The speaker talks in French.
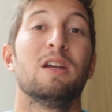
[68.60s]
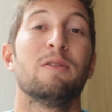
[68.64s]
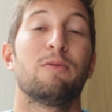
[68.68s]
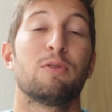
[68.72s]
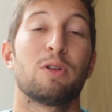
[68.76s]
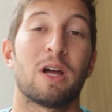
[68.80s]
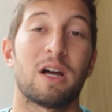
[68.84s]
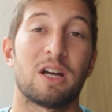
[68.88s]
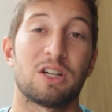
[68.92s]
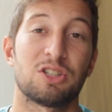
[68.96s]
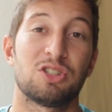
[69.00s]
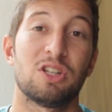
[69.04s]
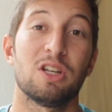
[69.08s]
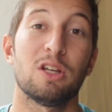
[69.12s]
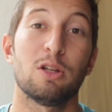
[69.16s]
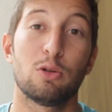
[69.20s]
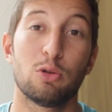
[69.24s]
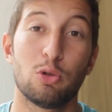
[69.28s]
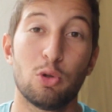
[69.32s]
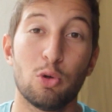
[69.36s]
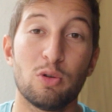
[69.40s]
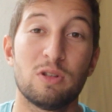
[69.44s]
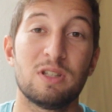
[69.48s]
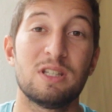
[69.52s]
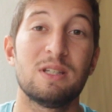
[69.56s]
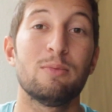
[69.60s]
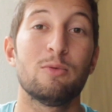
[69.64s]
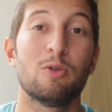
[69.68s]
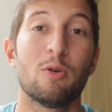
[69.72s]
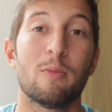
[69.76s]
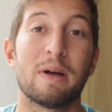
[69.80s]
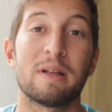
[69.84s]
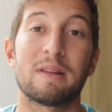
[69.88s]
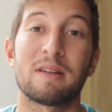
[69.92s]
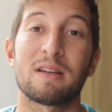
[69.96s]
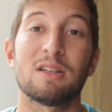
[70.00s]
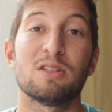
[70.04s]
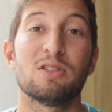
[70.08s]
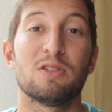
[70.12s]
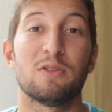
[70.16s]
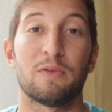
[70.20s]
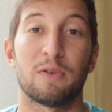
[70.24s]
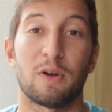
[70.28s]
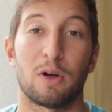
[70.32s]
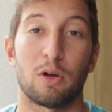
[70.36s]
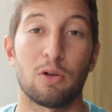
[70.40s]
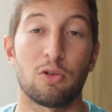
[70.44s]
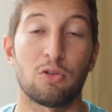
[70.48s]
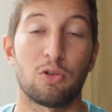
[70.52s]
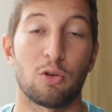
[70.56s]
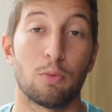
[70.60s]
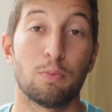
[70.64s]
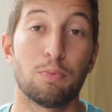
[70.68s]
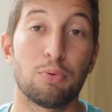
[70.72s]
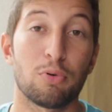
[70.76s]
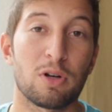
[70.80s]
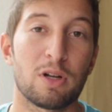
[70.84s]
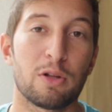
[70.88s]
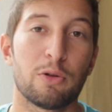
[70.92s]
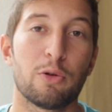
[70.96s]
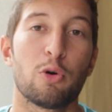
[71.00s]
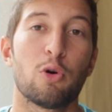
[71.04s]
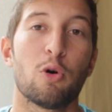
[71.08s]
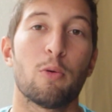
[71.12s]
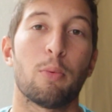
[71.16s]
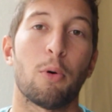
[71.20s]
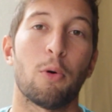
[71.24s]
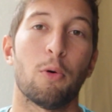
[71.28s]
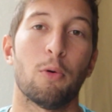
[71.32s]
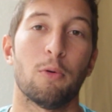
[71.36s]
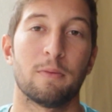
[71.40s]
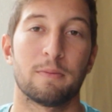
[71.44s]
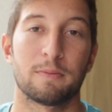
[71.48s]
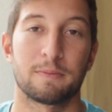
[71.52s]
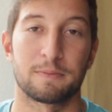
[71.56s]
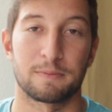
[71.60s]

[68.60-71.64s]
il faudra acheter deux types de batteries différentes pour les deux GoPros.